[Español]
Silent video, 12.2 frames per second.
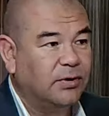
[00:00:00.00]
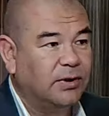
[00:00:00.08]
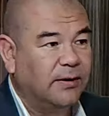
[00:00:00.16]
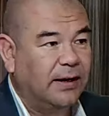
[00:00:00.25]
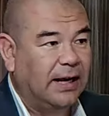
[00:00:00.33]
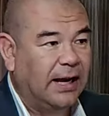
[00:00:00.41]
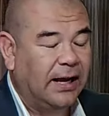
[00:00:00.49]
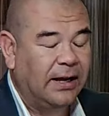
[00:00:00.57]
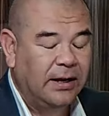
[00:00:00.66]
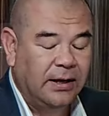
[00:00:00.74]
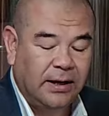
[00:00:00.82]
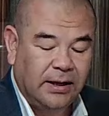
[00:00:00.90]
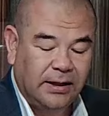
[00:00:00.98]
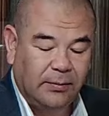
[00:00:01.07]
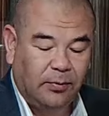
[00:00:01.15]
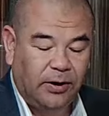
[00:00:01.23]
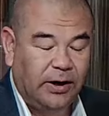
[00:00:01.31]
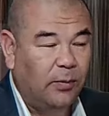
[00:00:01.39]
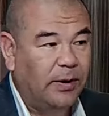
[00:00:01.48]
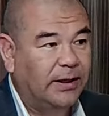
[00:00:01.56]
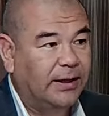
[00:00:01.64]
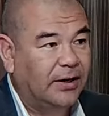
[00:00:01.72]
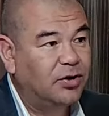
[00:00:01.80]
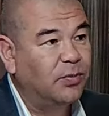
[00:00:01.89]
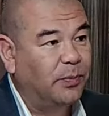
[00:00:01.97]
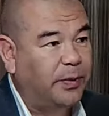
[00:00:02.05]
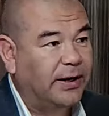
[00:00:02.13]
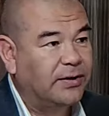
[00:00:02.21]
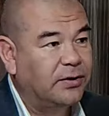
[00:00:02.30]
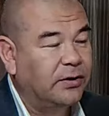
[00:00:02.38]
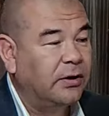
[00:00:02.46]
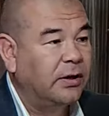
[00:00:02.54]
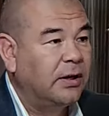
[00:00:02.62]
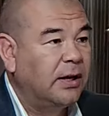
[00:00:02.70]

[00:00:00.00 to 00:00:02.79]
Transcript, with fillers: posibilidad de poder aumentar sus precios.